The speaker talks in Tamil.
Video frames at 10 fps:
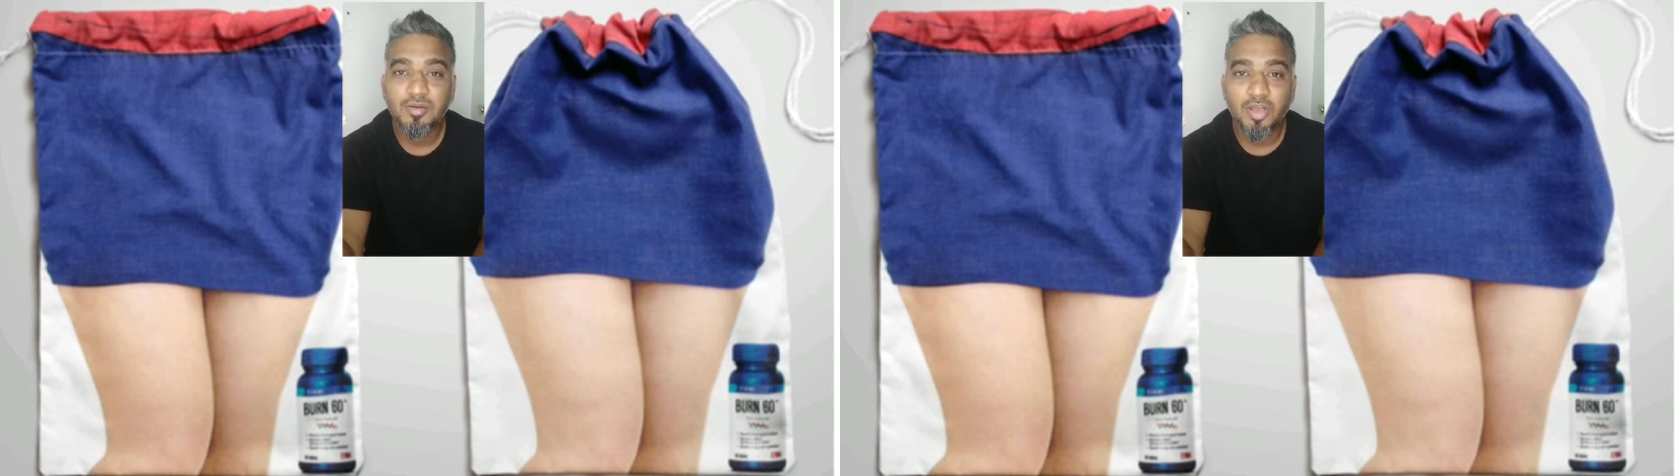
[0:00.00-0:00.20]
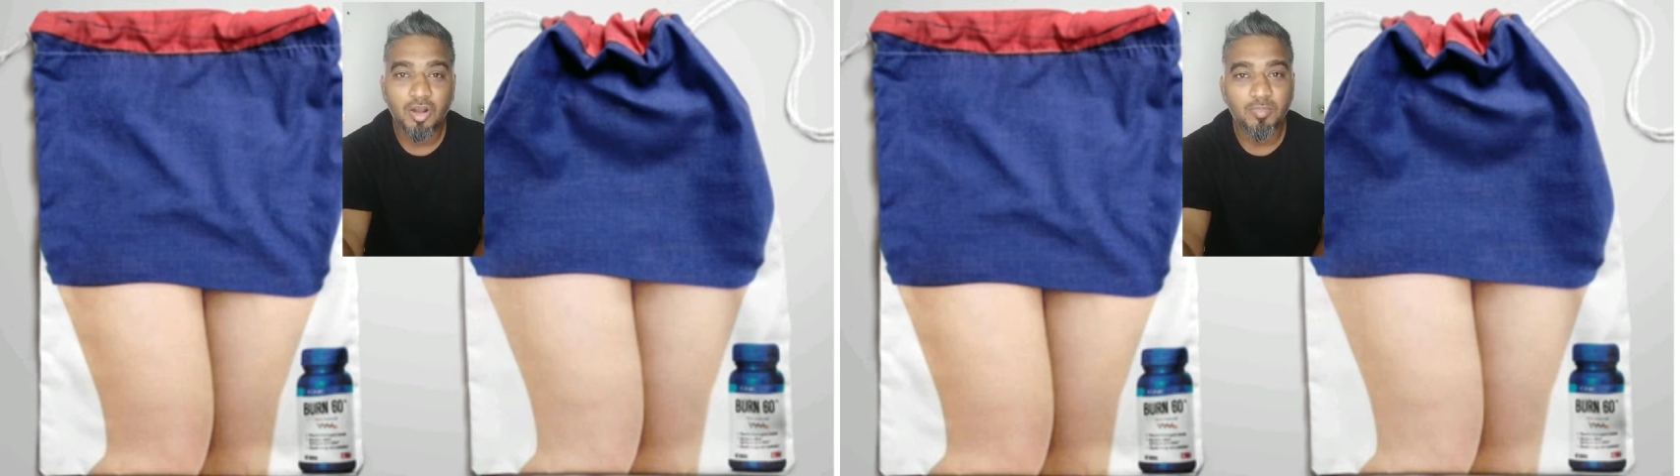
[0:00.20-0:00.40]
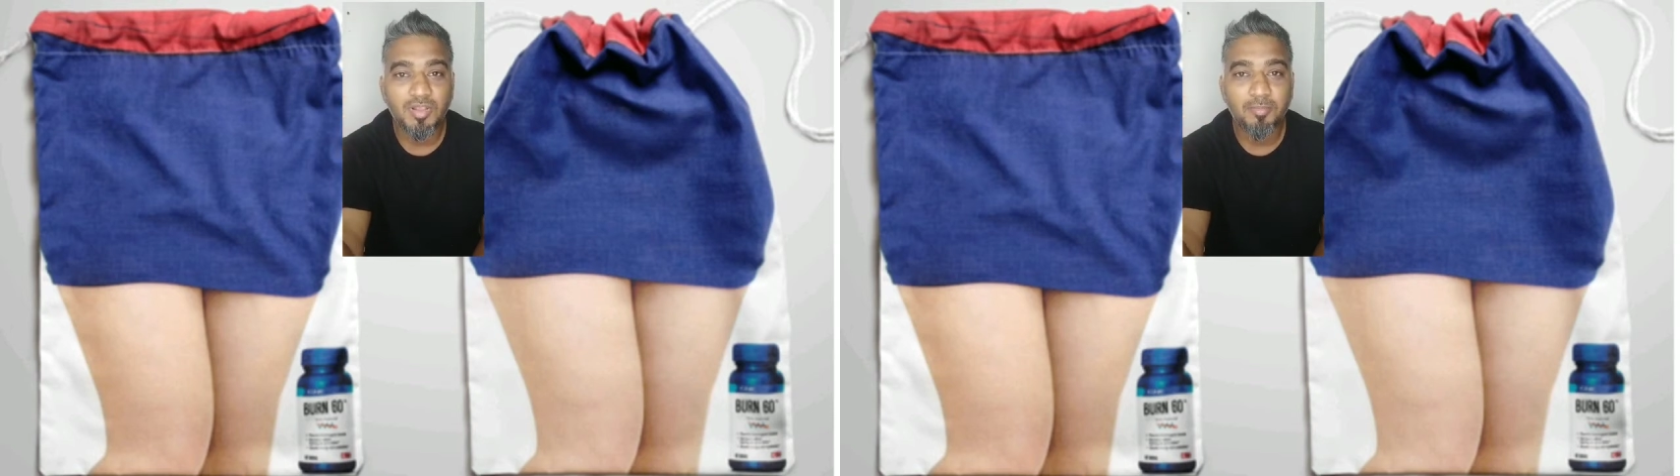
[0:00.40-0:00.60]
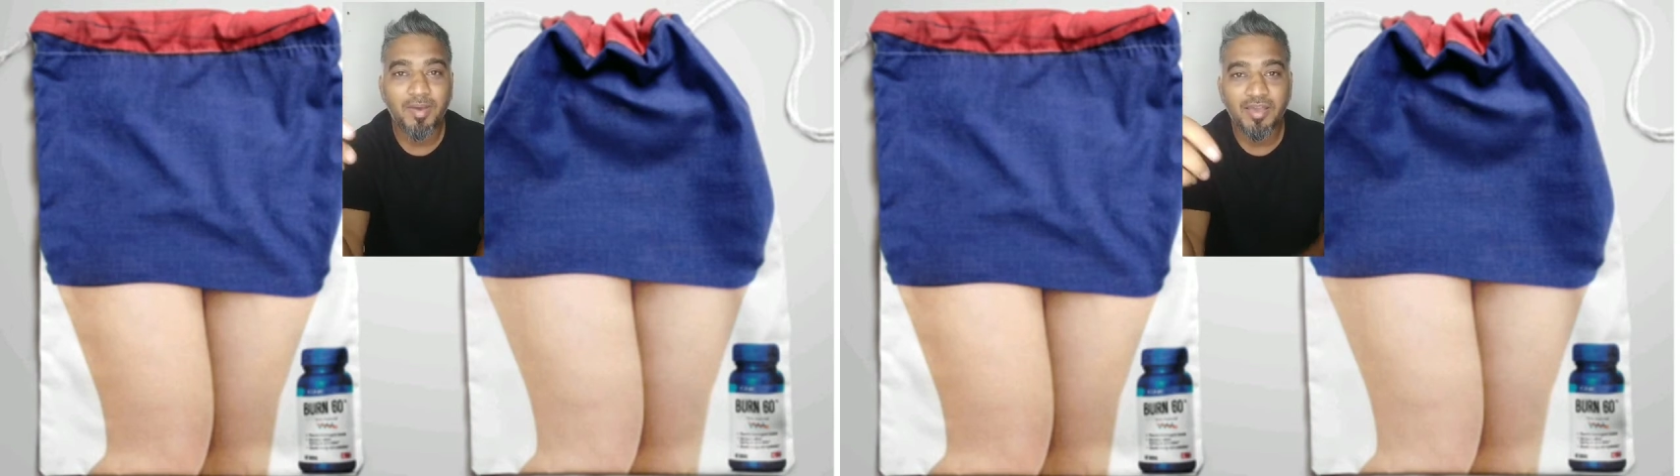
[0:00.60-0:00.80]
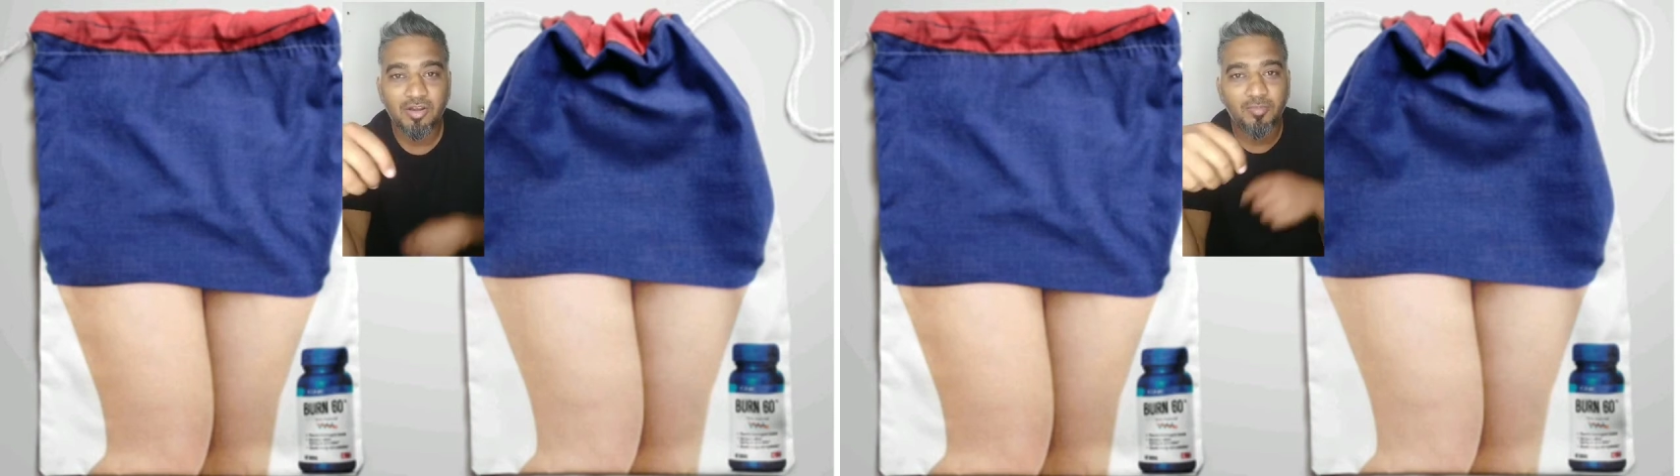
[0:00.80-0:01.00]
நார்மலாக இந்த
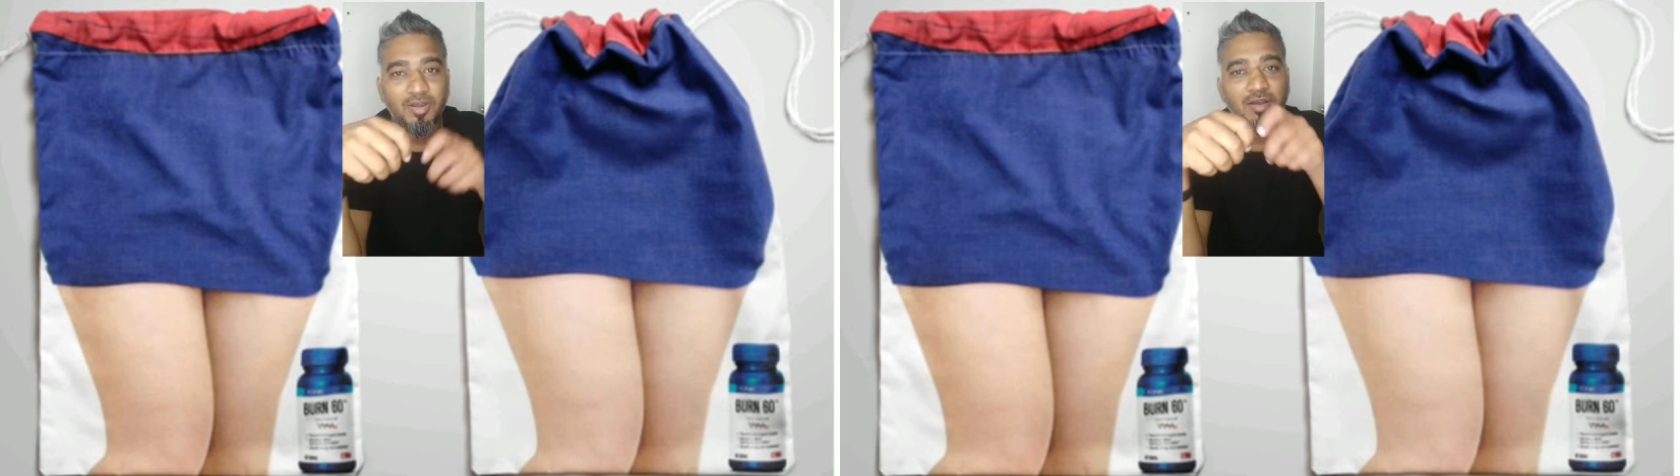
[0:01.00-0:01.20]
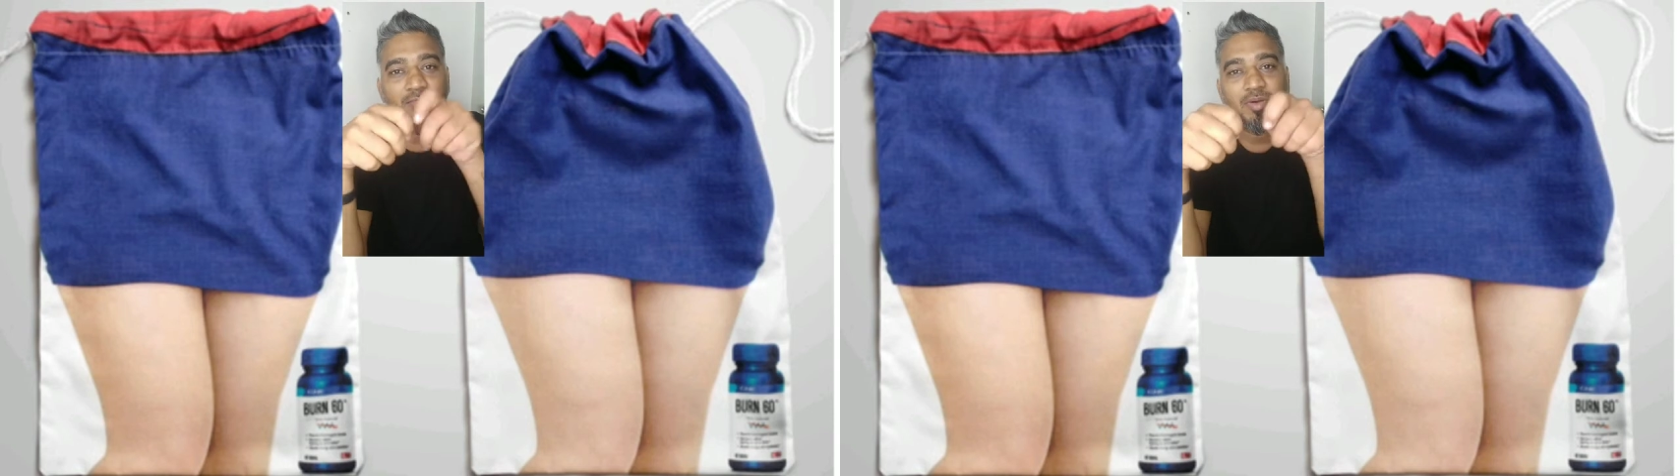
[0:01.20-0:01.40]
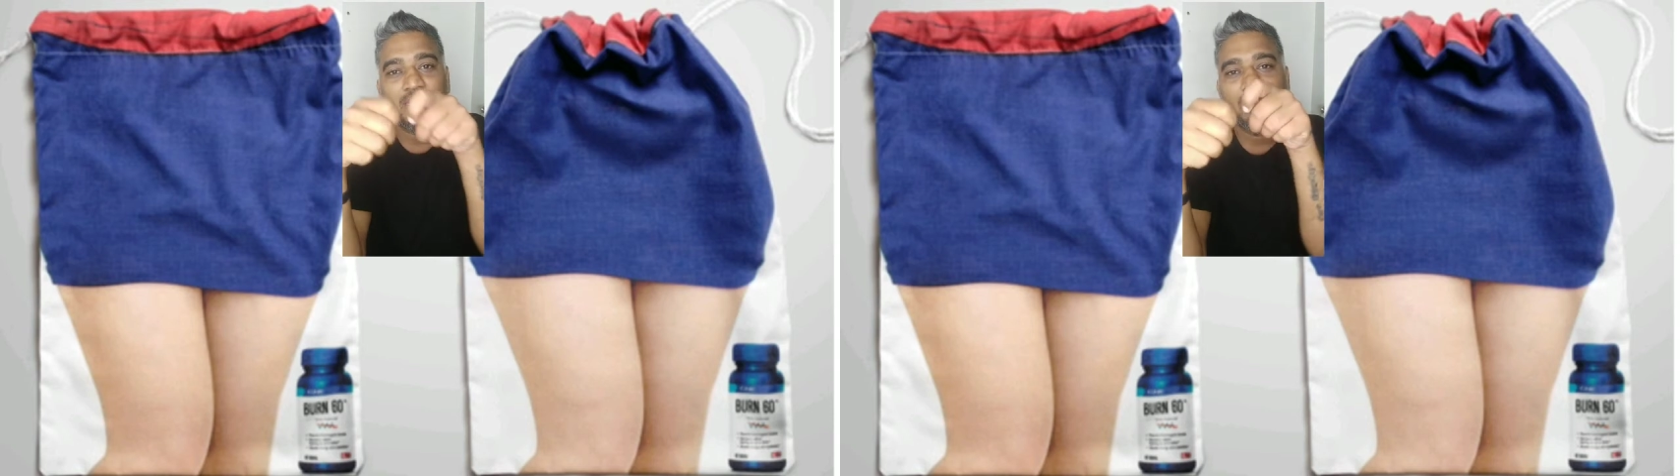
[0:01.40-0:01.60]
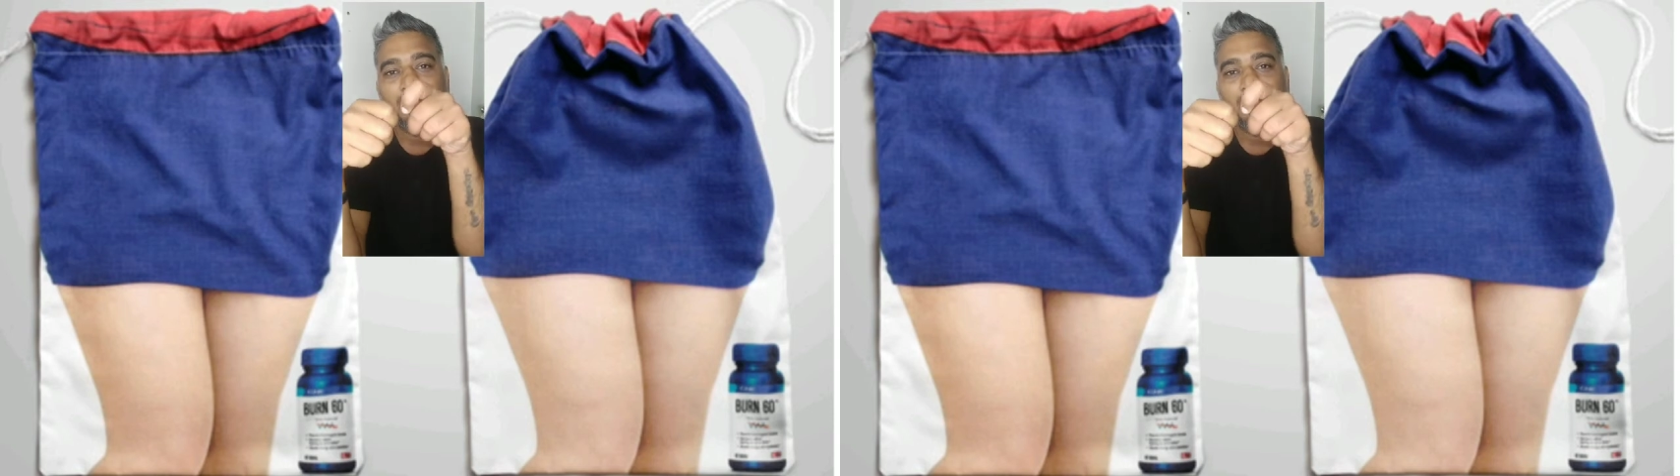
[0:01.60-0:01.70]
பேக் இருக்குங்களா நம்ம